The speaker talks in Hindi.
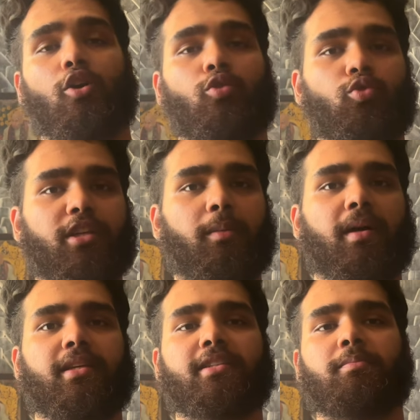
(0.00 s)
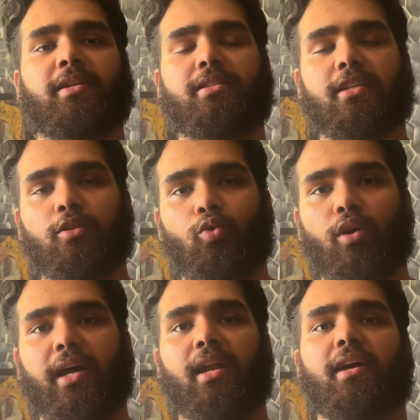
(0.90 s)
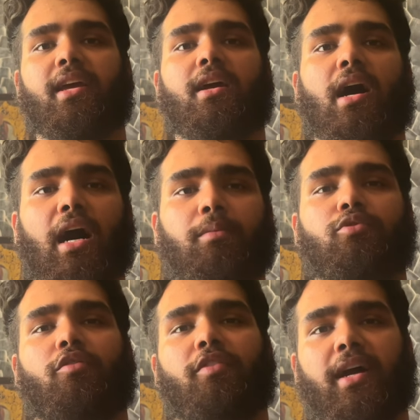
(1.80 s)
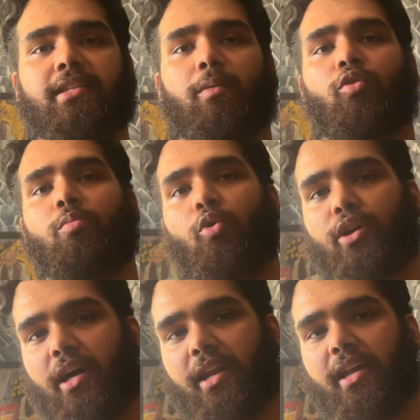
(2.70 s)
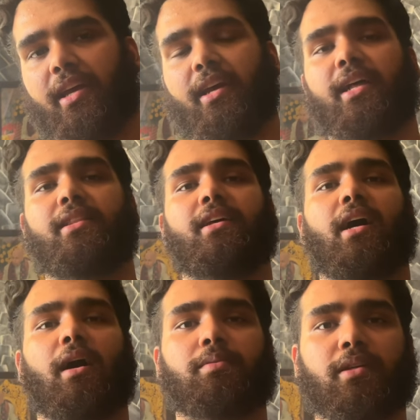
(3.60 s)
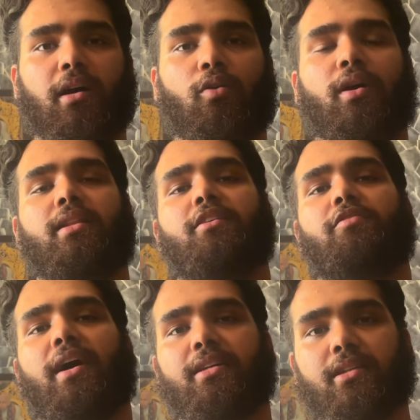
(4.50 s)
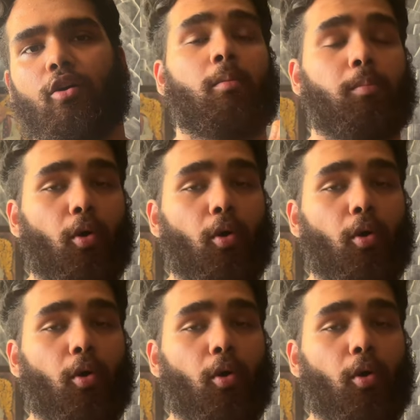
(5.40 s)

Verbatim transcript: दूसरी बात इस मिथ से दूर रहना कि काब्स और फैट्स आपको मोटा करेंगे हेल्दी काब्स खाओ हेल्दी फैट्स खाओ